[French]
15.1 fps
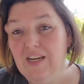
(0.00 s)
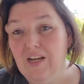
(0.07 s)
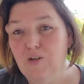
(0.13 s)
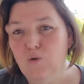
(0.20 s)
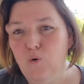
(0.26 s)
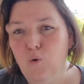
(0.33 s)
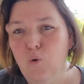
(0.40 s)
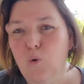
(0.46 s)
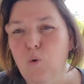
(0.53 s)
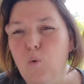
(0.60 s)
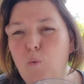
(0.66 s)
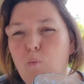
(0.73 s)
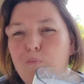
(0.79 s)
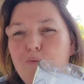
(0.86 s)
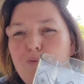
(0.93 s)
un
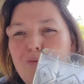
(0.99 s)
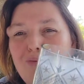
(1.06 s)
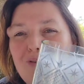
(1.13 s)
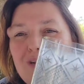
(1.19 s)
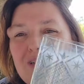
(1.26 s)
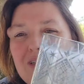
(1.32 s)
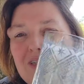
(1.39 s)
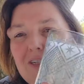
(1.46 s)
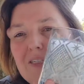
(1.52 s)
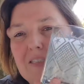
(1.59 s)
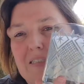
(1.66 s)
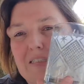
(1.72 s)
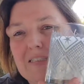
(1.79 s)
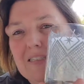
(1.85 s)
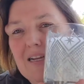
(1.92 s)
gros pot.
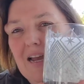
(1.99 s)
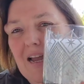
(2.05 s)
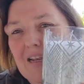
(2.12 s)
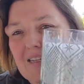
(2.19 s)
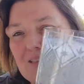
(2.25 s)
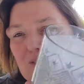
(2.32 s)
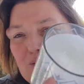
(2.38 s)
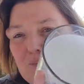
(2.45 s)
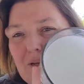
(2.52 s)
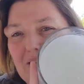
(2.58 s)
Elle est trop